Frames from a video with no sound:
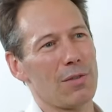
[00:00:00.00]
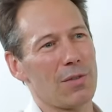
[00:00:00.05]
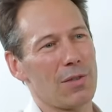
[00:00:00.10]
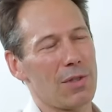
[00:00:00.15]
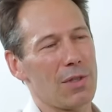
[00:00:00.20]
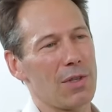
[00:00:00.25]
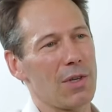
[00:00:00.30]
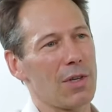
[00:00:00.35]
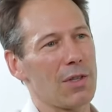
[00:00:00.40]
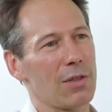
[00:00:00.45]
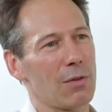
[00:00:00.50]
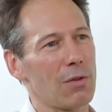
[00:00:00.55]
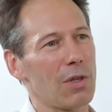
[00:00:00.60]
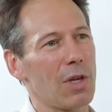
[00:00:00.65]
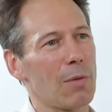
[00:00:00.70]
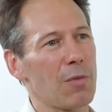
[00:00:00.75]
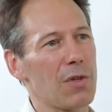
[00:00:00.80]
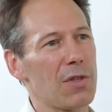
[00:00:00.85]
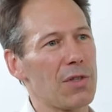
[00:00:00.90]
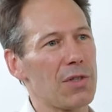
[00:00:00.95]
c'est-à-dire être en
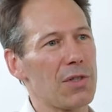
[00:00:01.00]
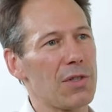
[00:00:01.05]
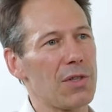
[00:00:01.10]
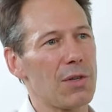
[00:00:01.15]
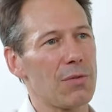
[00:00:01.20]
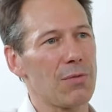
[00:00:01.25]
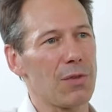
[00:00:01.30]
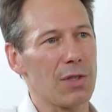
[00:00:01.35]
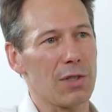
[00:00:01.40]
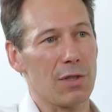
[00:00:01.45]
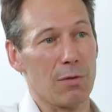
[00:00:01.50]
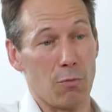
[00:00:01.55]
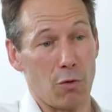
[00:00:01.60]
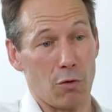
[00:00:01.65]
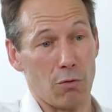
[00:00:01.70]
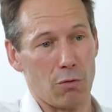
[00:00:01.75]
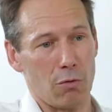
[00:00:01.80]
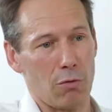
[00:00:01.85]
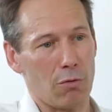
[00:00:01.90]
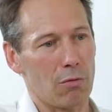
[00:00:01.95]
capacité,
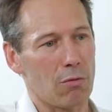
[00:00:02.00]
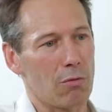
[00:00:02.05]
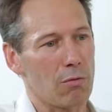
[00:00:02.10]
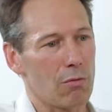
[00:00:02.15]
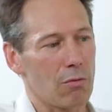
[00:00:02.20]
effectivement, de,